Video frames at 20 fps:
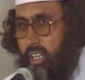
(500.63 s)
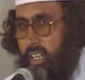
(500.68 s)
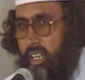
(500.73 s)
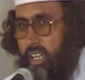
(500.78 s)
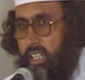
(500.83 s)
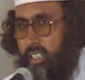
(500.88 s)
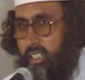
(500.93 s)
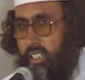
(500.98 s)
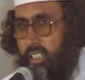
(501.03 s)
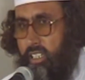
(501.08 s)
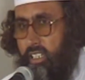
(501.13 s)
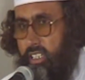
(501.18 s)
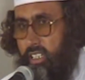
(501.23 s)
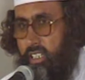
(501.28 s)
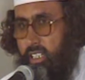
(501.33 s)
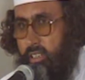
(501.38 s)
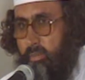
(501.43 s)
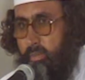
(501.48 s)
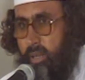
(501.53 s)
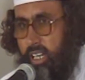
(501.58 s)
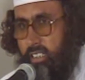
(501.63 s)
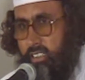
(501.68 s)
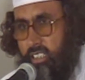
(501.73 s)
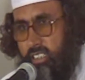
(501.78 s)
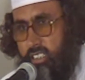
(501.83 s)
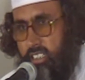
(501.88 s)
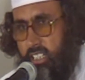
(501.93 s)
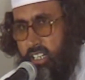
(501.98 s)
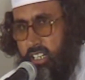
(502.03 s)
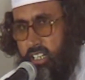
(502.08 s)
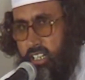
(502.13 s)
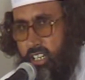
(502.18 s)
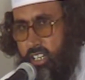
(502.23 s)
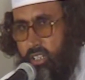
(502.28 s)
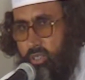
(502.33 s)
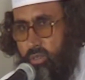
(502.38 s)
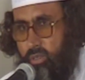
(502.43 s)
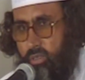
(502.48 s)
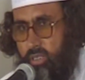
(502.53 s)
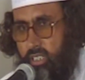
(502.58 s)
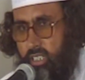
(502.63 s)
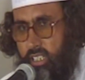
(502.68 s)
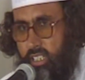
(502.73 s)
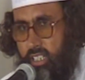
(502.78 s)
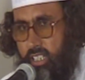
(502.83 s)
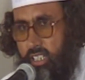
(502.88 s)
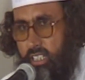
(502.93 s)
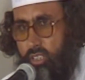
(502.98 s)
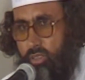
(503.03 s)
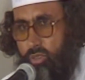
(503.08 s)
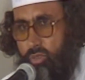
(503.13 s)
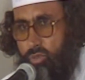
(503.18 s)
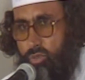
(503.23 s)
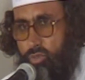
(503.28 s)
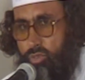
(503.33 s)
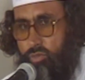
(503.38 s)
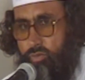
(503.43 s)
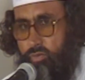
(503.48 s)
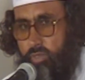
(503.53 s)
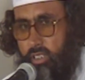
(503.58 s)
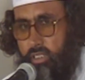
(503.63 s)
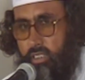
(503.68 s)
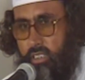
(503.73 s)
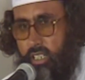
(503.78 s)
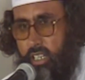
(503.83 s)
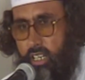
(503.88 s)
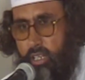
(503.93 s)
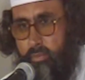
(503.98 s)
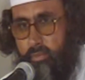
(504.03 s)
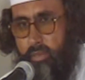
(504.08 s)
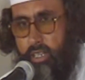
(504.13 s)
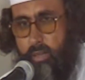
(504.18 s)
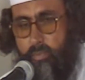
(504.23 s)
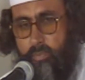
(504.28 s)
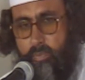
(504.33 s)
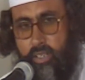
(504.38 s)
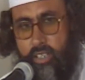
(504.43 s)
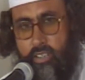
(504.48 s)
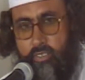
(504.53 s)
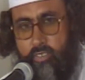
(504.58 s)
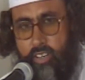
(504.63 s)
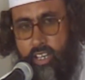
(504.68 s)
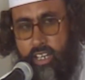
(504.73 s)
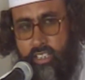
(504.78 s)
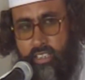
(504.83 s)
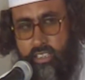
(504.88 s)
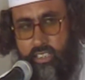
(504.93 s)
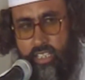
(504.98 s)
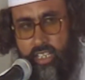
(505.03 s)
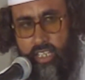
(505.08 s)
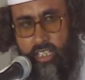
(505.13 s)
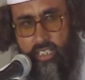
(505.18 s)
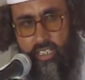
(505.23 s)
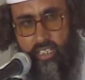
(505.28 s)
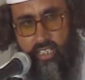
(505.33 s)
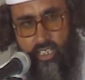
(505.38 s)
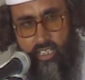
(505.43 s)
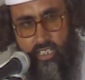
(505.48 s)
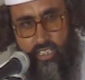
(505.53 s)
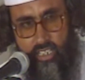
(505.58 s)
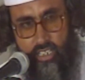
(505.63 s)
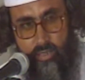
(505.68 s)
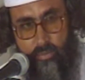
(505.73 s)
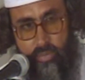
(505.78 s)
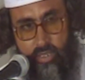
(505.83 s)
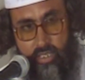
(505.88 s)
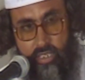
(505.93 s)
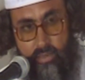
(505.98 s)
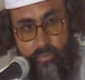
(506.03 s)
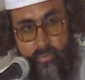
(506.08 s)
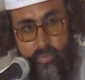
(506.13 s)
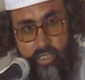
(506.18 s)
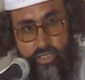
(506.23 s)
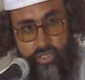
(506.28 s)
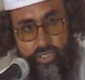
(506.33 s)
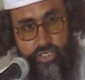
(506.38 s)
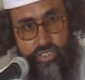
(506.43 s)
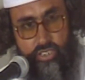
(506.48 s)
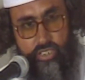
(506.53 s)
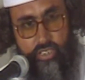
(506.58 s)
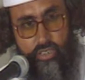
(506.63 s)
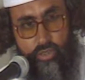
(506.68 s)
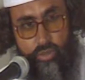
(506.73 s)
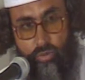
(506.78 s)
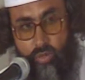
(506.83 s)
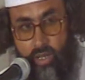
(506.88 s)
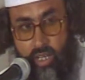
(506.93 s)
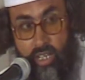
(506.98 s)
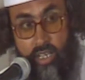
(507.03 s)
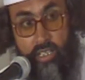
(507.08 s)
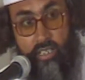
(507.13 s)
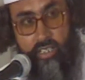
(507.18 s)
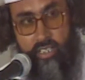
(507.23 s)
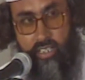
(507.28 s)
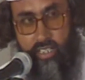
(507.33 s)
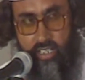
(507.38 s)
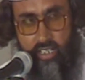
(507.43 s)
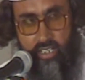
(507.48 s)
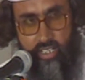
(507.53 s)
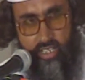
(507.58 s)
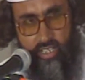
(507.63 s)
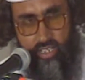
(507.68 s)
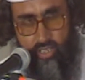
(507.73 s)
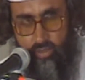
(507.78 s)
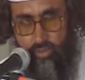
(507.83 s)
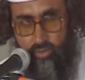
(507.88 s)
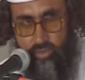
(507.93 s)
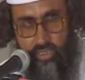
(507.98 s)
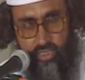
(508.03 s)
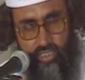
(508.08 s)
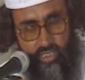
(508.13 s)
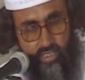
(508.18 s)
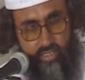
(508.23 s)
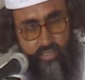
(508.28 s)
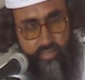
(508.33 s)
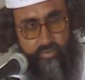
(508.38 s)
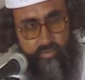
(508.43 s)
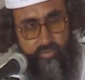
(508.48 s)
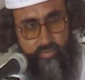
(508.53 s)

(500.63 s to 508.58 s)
अल्लाह की इबादत कर रहे होते हैं तो उस वक्त हम अपने वालदेन के लिए भी बख्शिश की दुआ कर रहे होते हैं